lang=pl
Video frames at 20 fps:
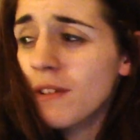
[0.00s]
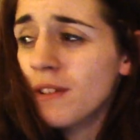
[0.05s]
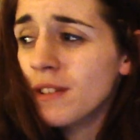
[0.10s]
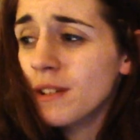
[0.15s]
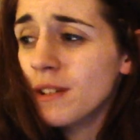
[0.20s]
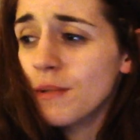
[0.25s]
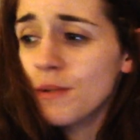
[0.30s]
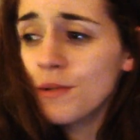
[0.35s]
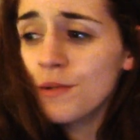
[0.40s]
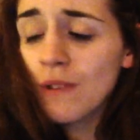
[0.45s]

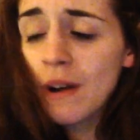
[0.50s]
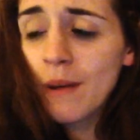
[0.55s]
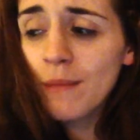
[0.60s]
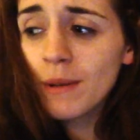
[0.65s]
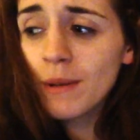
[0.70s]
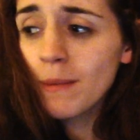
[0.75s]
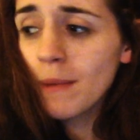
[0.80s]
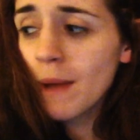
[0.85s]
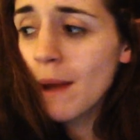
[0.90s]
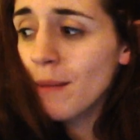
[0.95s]
założyłam,
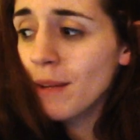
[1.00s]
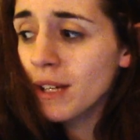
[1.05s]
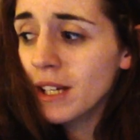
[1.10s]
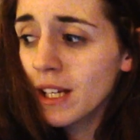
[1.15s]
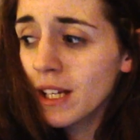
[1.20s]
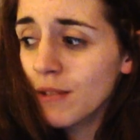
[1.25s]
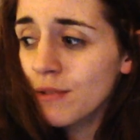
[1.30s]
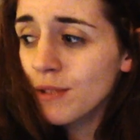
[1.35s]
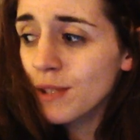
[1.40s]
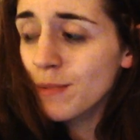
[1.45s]
nie miałam
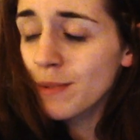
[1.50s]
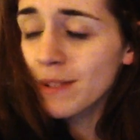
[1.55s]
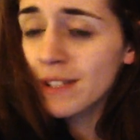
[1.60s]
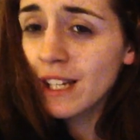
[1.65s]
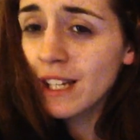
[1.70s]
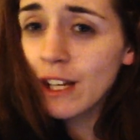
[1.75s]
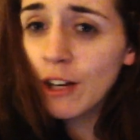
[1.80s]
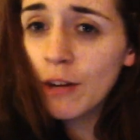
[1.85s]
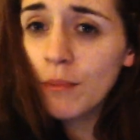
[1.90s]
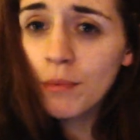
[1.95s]
jakiegoś
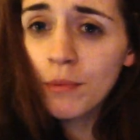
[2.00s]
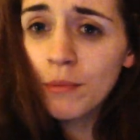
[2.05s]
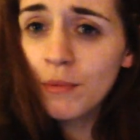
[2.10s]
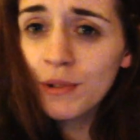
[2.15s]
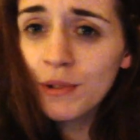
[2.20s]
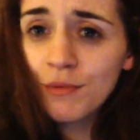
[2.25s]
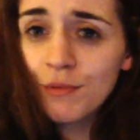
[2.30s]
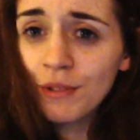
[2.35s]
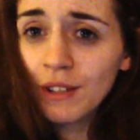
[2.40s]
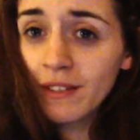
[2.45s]
specjalnego
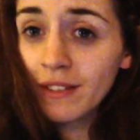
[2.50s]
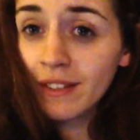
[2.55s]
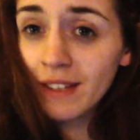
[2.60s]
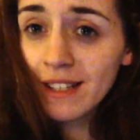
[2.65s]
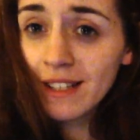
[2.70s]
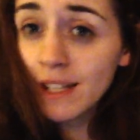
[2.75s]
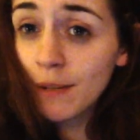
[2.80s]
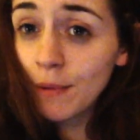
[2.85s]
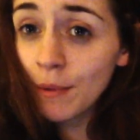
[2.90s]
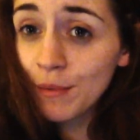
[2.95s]
pomysłu nawet na
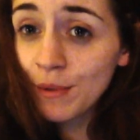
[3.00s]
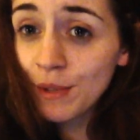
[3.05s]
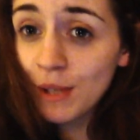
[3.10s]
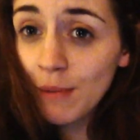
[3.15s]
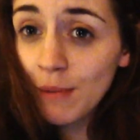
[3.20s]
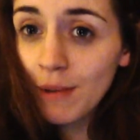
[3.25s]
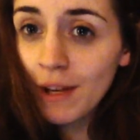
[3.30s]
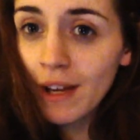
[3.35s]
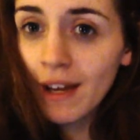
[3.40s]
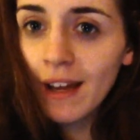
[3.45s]
samą
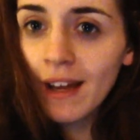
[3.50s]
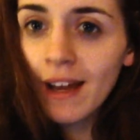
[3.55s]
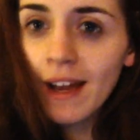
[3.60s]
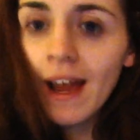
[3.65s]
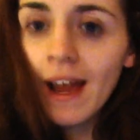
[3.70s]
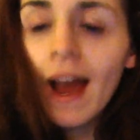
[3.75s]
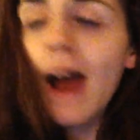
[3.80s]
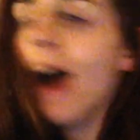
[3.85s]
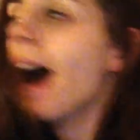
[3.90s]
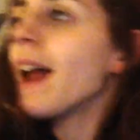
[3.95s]
siebie,
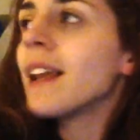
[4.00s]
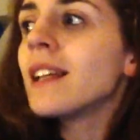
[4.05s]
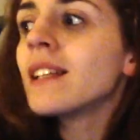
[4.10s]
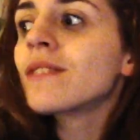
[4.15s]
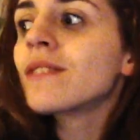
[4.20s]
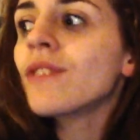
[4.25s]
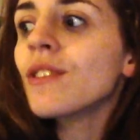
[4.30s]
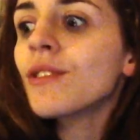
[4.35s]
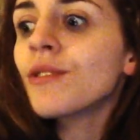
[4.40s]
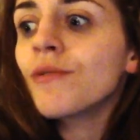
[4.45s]
ale
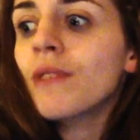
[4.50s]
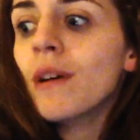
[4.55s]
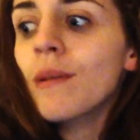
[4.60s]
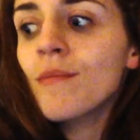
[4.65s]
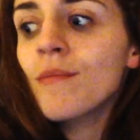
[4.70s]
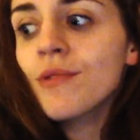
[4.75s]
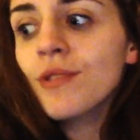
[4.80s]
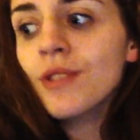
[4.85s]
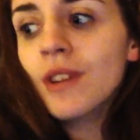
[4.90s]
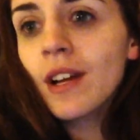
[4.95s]

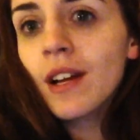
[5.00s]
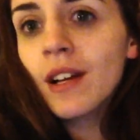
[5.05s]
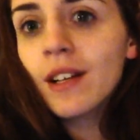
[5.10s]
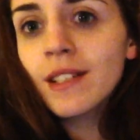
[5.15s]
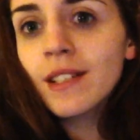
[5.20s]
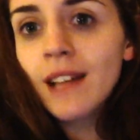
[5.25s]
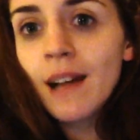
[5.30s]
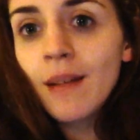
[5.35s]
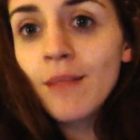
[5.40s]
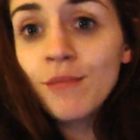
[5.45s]
stwierdziłam, że
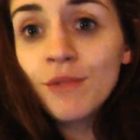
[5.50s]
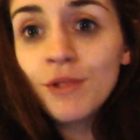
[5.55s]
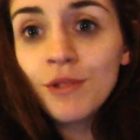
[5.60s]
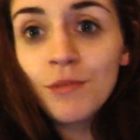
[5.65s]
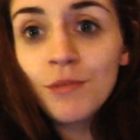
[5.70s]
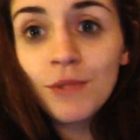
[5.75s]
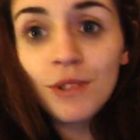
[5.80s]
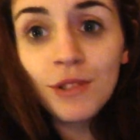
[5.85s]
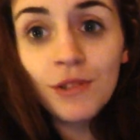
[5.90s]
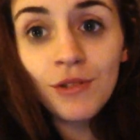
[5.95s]
chciałabym
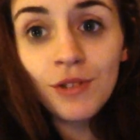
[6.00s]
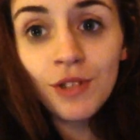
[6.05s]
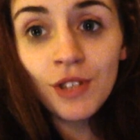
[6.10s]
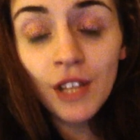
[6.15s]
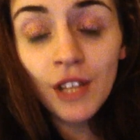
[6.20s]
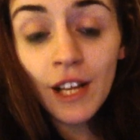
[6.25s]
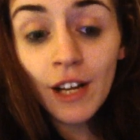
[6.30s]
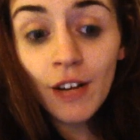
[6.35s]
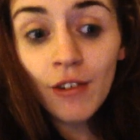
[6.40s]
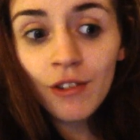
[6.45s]
zrobić coś
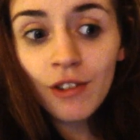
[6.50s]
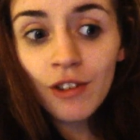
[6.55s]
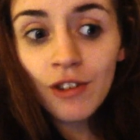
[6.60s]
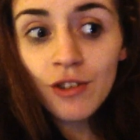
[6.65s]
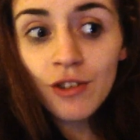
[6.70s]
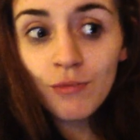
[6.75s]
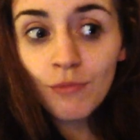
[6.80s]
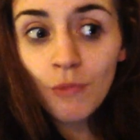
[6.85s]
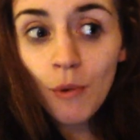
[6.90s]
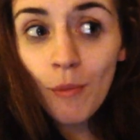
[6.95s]
innego
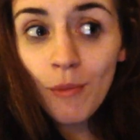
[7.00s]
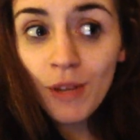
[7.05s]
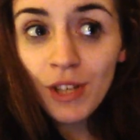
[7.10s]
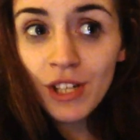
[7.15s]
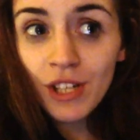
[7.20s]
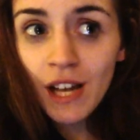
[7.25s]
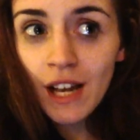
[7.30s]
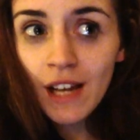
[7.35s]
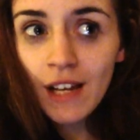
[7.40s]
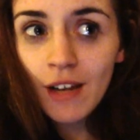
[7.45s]
niż
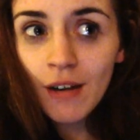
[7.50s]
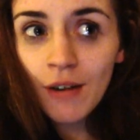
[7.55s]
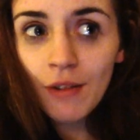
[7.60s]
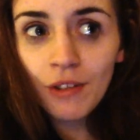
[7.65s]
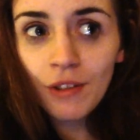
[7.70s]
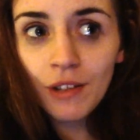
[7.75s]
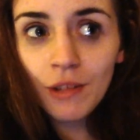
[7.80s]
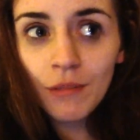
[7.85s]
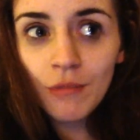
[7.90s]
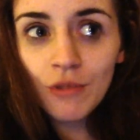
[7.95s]
myślenie o
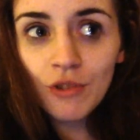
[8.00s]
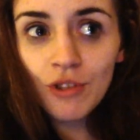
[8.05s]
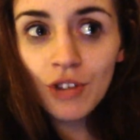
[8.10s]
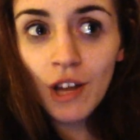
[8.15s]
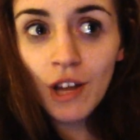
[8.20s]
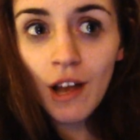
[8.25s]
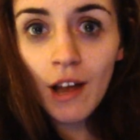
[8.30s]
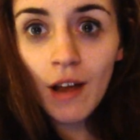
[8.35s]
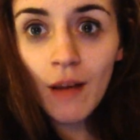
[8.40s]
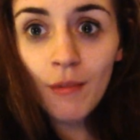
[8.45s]
tym,
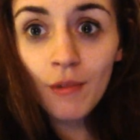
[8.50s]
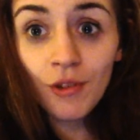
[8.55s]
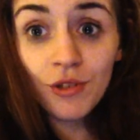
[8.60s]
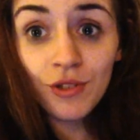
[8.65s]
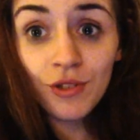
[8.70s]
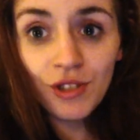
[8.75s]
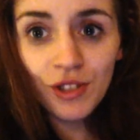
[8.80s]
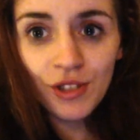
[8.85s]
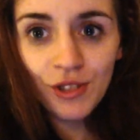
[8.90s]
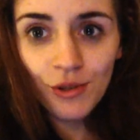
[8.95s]
że moje
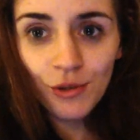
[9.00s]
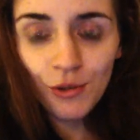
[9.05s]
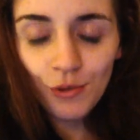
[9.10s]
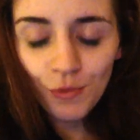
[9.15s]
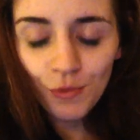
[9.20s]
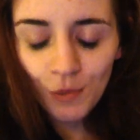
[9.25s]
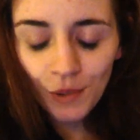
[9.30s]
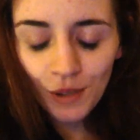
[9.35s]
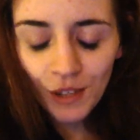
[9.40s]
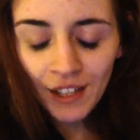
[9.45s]
życie jest do
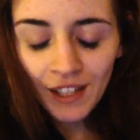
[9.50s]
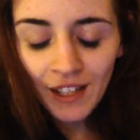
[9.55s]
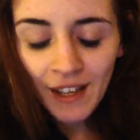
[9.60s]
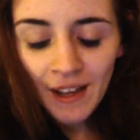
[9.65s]
dupy.